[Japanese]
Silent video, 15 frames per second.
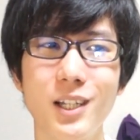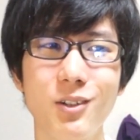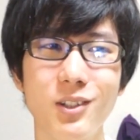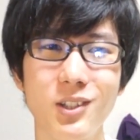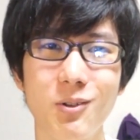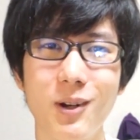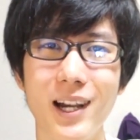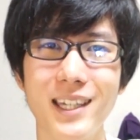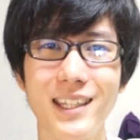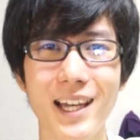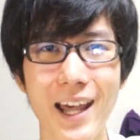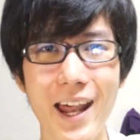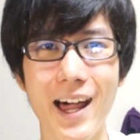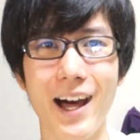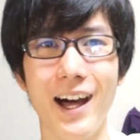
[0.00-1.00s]
いう人がい
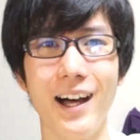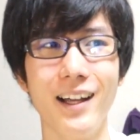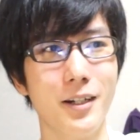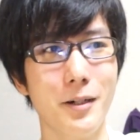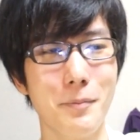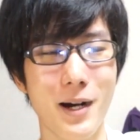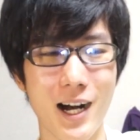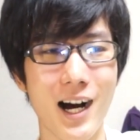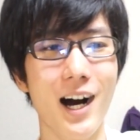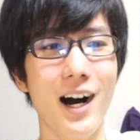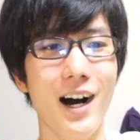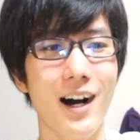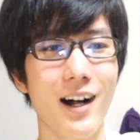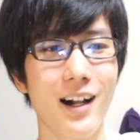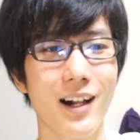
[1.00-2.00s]
たら、
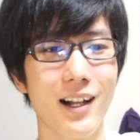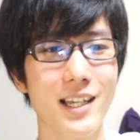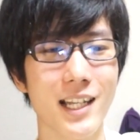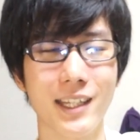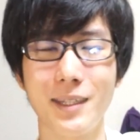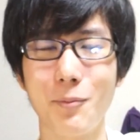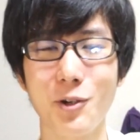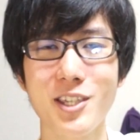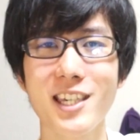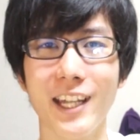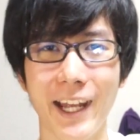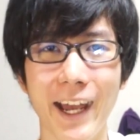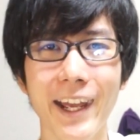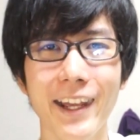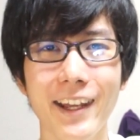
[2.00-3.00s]
まあ、やってもいいんじゃ
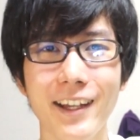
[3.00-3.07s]
ない？